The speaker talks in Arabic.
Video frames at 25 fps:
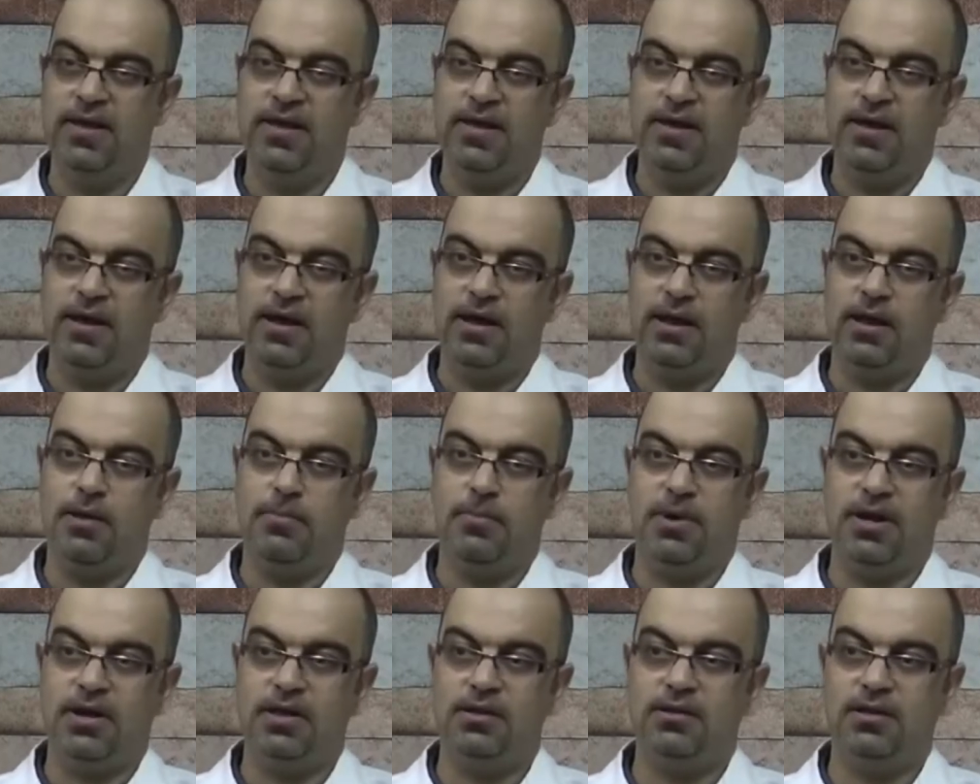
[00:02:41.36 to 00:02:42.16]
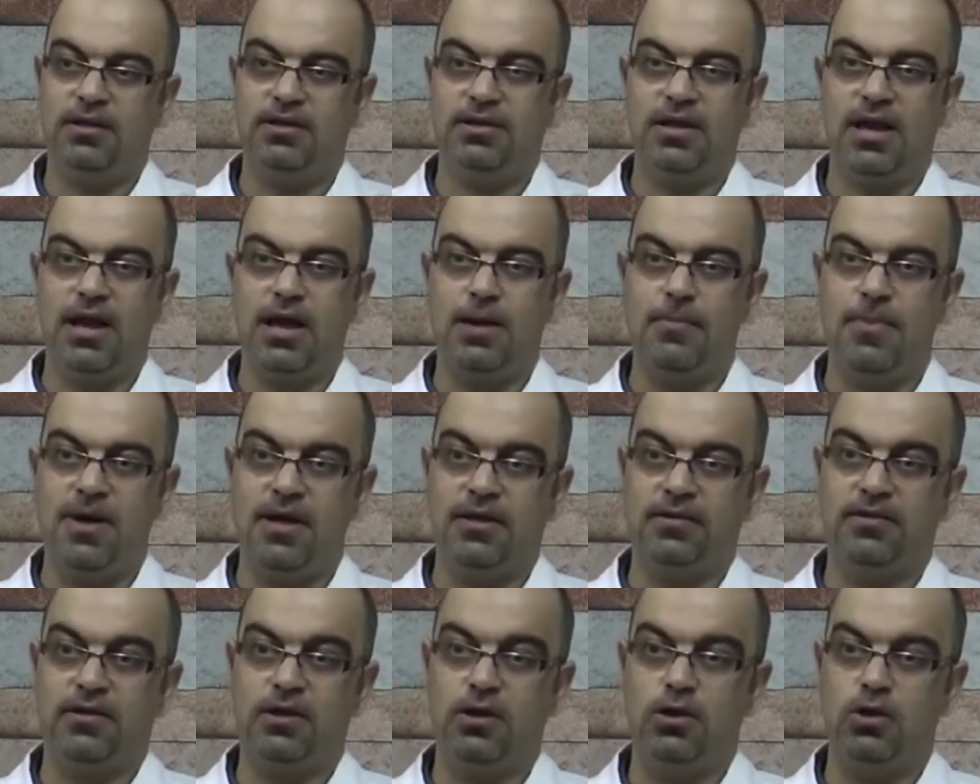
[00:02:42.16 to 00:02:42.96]
على مريض
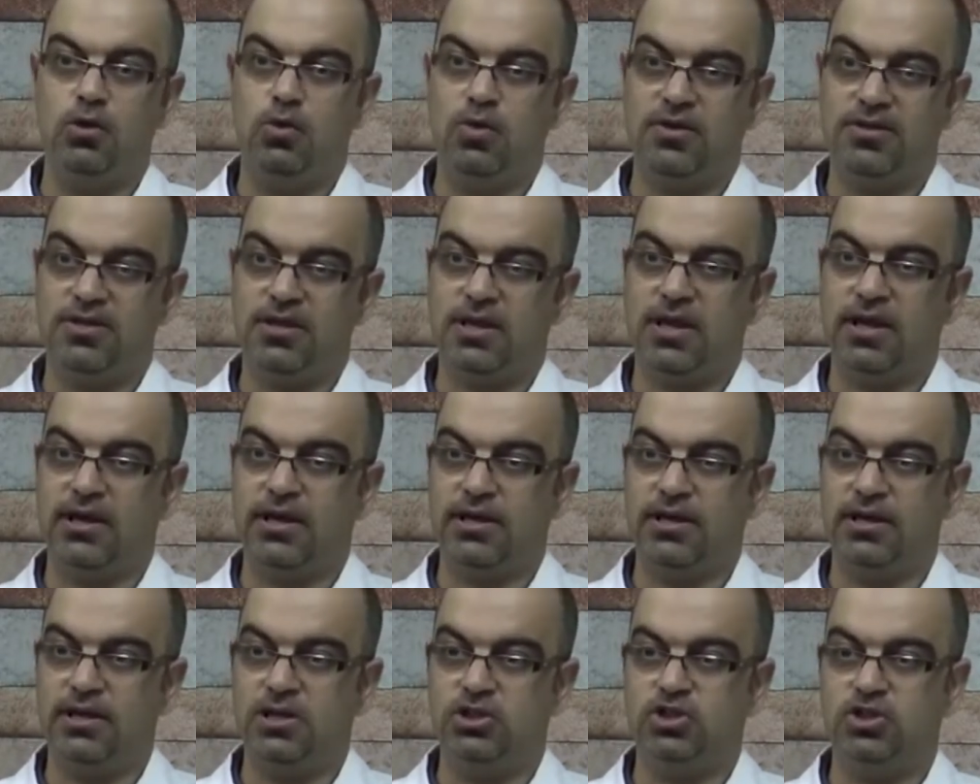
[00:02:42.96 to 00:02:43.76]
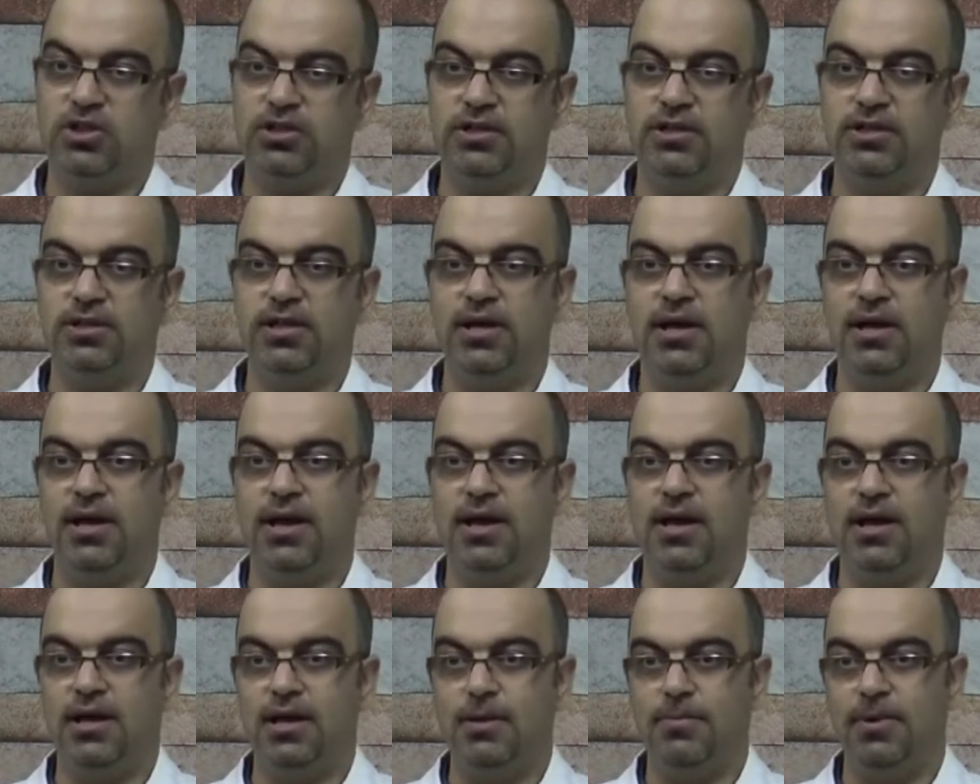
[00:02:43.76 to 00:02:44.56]
التهابات اللوز القيحية الشديدة
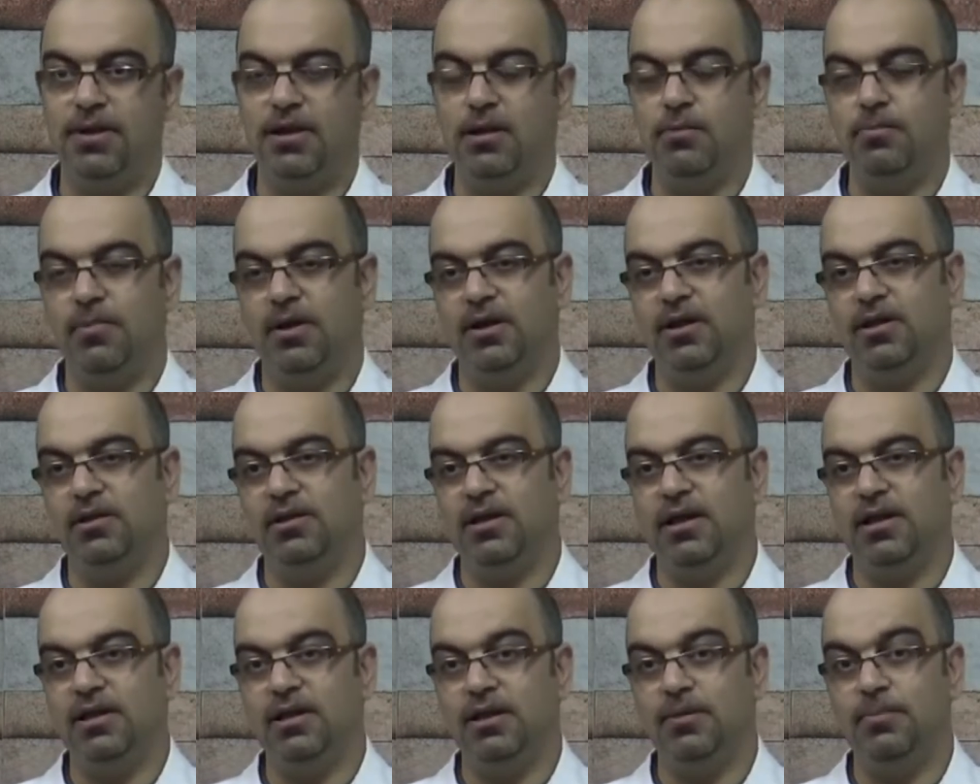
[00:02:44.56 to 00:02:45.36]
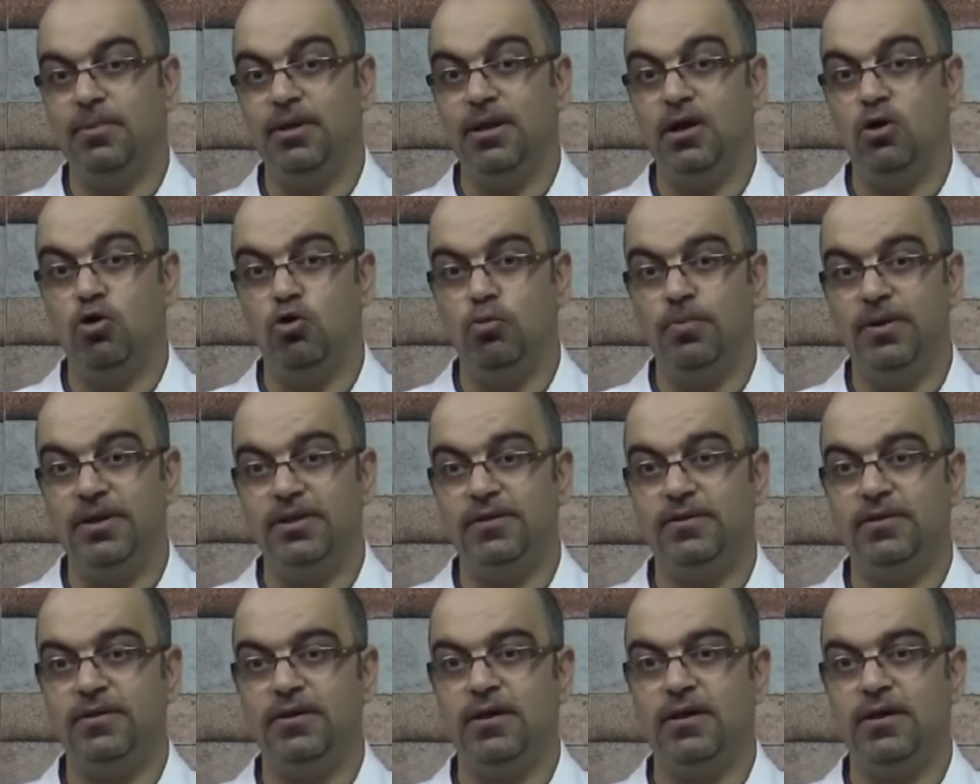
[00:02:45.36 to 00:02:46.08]
غالبا المريض يأتي بنوبة